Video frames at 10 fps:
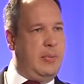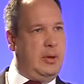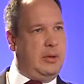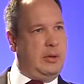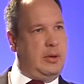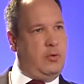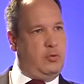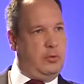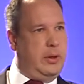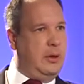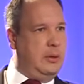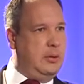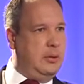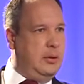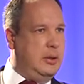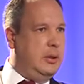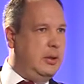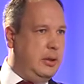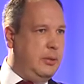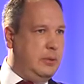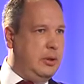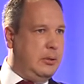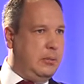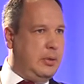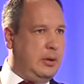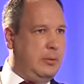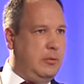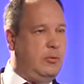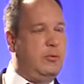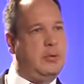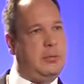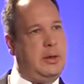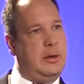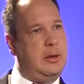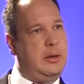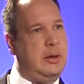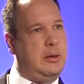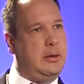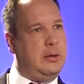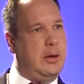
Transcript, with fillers: mit der Studentin, die eben ihren Mann im Studium kennengelernt hat,